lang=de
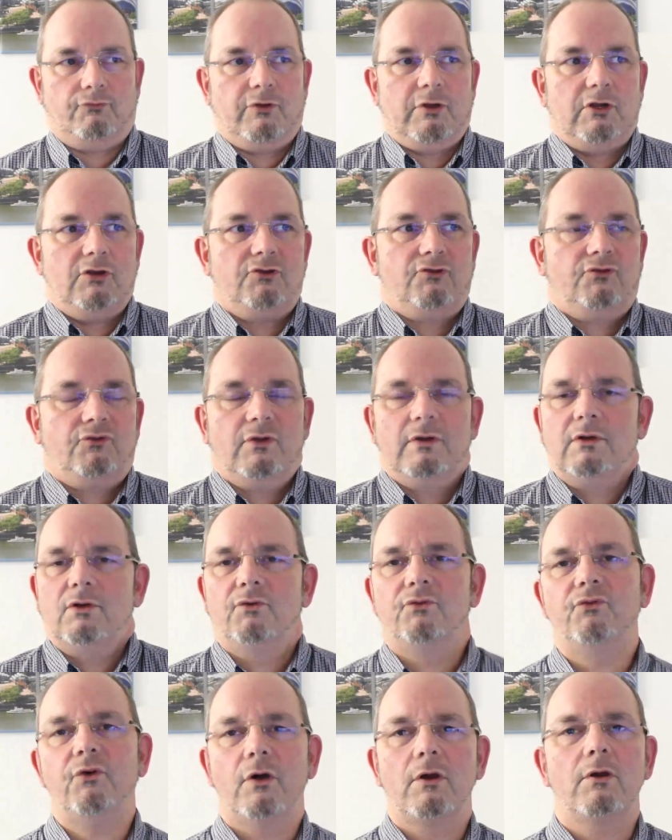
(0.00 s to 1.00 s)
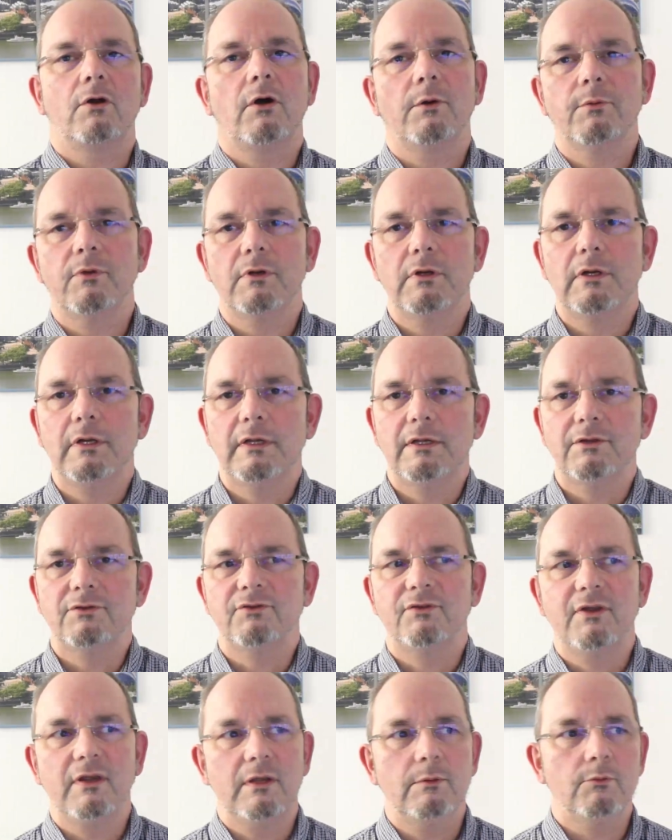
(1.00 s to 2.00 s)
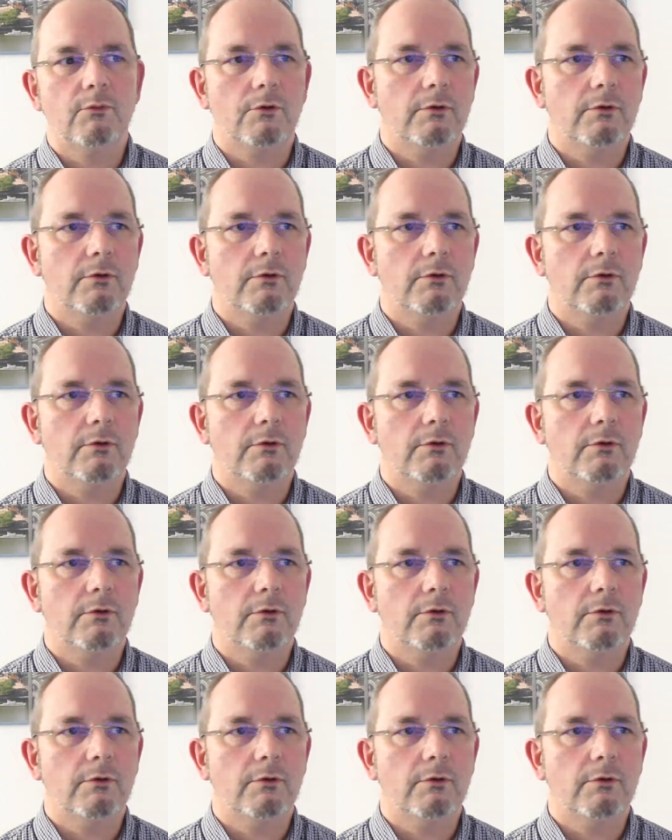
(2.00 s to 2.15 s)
wie ich finde, vollkommen legitim